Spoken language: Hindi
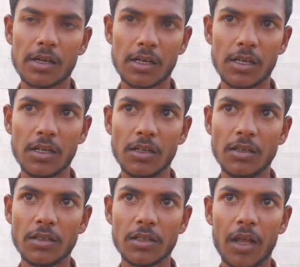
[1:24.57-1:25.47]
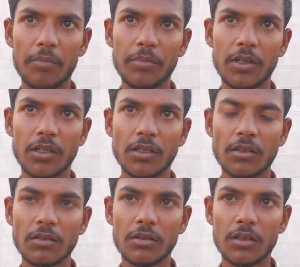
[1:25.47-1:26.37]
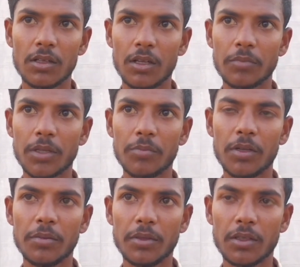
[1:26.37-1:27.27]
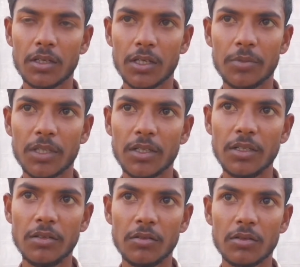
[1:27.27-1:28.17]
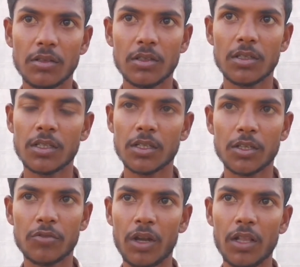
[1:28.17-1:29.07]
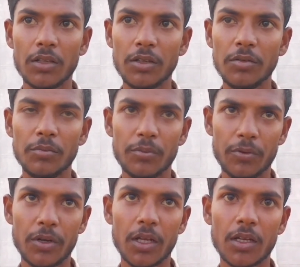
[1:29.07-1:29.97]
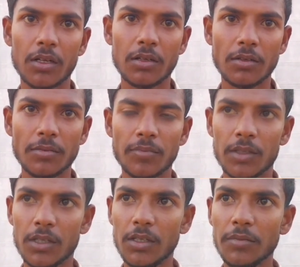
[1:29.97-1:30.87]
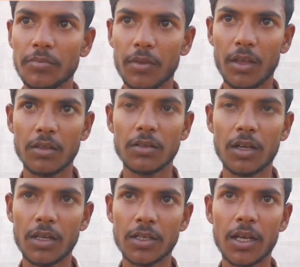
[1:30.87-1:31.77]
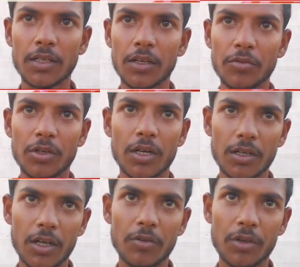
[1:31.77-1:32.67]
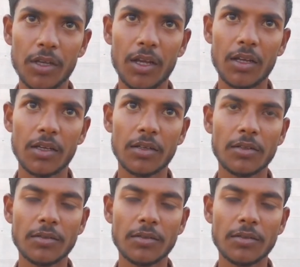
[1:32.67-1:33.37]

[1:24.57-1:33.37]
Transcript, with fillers: कल शाम में लमसम में छः बजे इसके ससुराल से फोन आया कि ऐसा ऐसा कोई घटना हो गया है